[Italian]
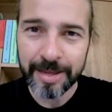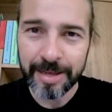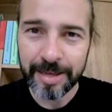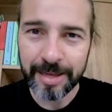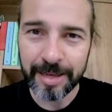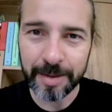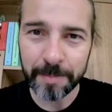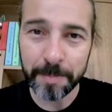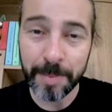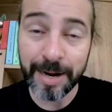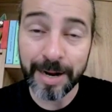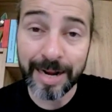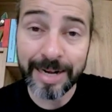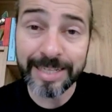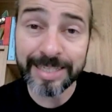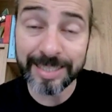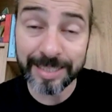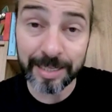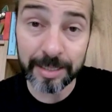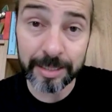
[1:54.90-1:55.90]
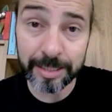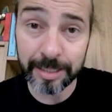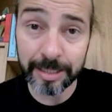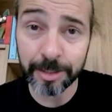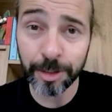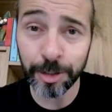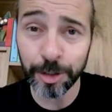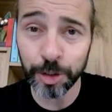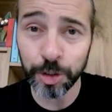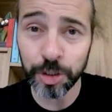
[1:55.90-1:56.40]
e magari se ti
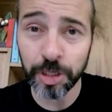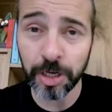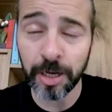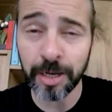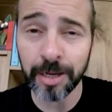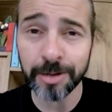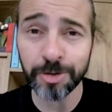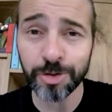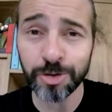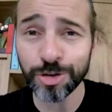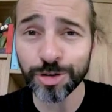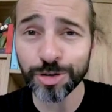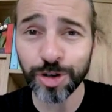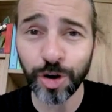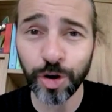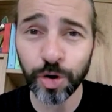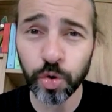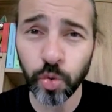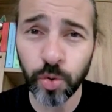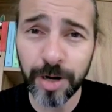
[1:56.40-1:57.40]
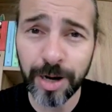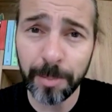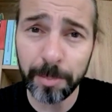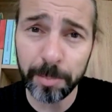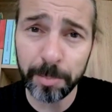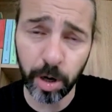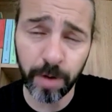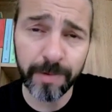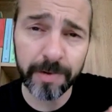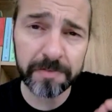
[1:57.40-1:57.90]
dice non lo so, nulla,
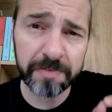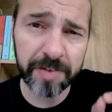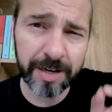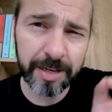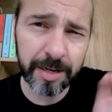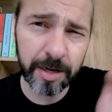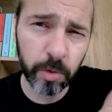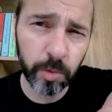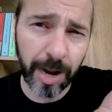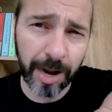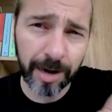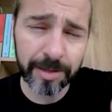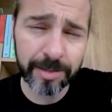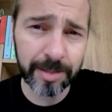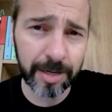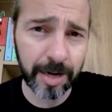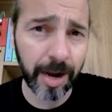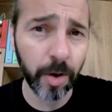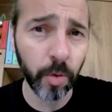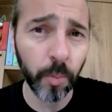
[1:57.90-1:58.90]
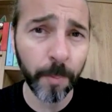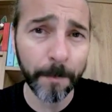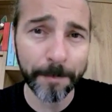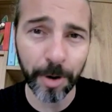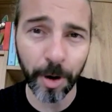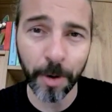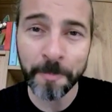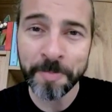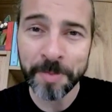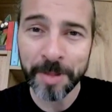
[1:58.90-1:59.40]
prova a fargliene un'altra un
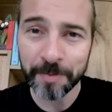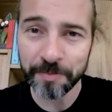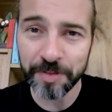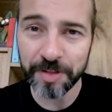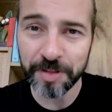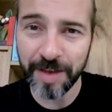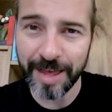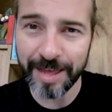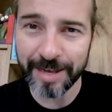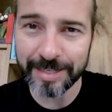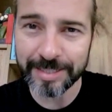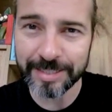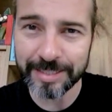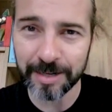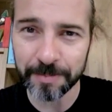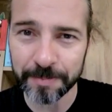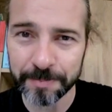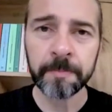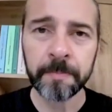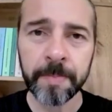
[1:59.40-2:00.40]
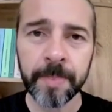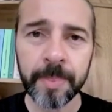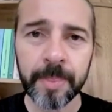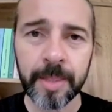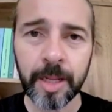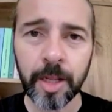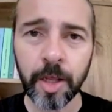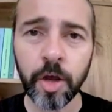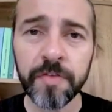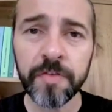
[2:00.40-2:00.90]
po' diversa.
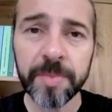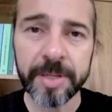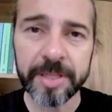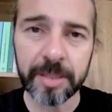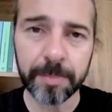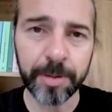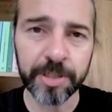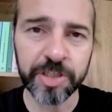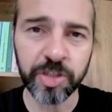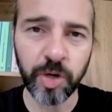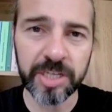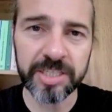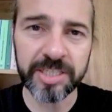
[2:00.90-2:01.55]
Ovviamente possono